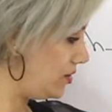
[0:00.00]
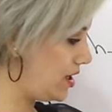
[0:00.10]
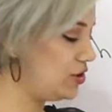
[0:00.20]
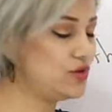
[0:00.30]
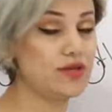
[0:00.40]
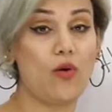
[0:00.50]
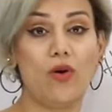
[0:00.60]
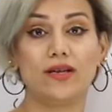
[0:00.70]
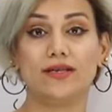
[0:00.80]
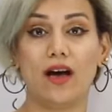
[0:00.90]
وانتهى يجوز
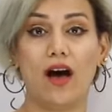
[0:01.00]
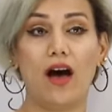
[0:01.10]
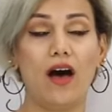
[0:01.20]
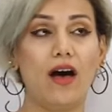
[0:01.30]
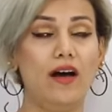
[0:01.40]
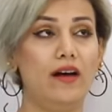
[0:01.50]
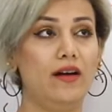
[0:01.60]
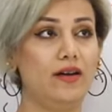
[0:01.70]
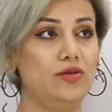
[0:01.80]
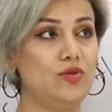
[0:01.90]
طول ساعة
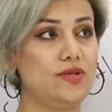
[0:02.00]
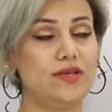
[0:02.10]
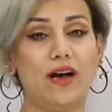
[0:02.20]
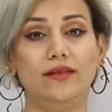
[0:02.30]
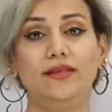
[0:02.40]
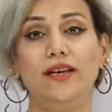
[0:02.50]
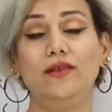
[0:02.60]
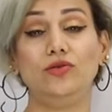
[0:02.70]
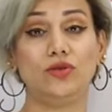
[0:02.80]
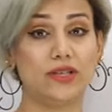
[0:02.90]
يجوز
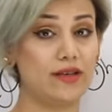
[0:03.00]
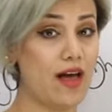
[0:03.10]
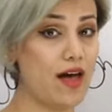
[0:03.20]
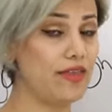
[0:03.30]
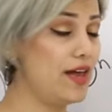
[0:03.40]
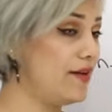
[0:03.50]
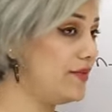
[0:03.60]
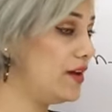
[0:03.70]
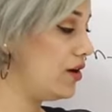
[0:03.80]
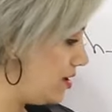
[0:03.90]
ساعتين يجوز ثلاثة
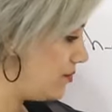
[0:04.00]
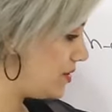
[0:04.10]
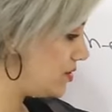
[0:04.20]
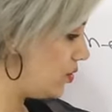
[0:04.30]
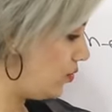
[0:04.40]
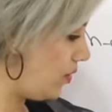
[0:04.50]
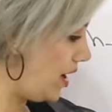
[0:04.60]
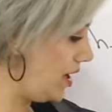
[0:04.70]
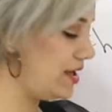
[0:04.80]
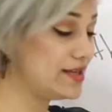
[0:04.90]
بس هو
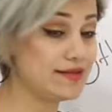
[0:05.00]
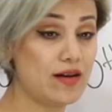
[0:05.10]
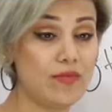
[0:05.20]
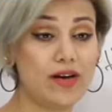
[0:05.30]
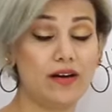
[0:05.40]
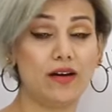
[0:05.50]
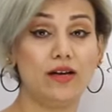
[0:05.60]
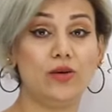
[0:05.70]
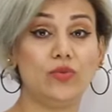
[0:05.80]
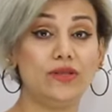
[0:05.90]
استمر
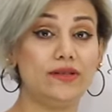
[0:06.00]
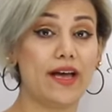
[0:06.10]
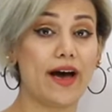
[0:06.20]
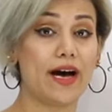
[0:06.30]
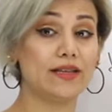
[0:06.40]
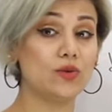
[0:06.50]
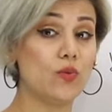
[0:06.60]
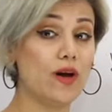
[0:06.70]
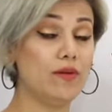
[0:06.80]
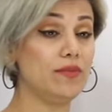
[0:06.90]
لمدة
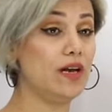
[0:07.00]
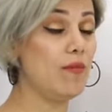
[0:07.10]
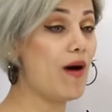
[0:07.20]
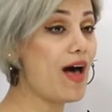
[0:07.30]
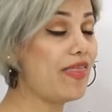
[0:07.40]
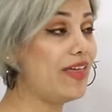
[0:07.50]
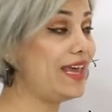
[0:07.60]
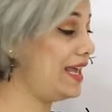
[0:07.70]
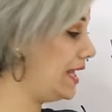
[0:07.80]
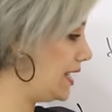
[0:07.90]
أطول من
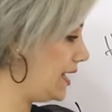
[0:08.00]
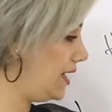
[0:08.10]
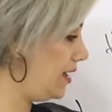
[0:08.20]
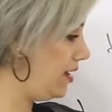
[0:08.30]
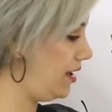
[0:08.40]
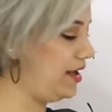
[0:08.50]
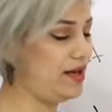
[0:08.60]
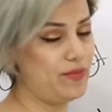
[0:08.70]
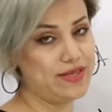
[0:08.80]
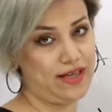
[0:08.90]
الماضي
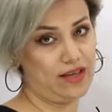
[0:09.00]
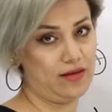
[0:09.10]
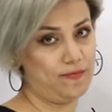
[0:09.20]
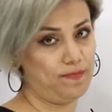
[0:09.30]
البسيط